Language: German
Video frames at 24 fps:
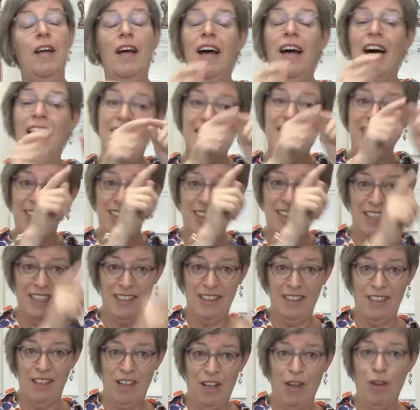hat die
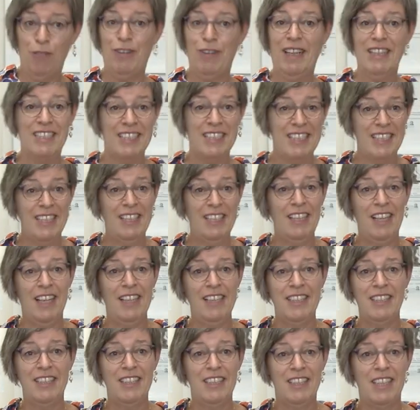dann auf einen Zettel
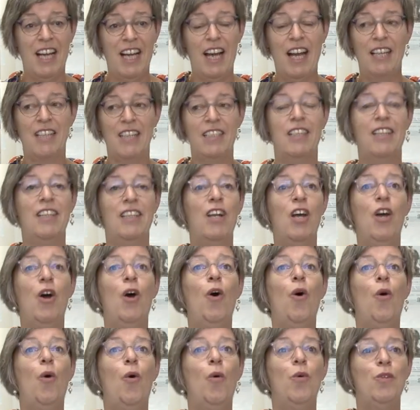eingetragen
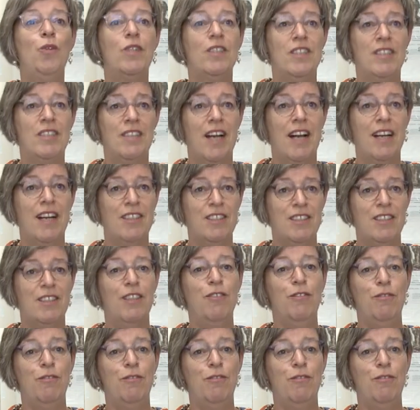und gesagt,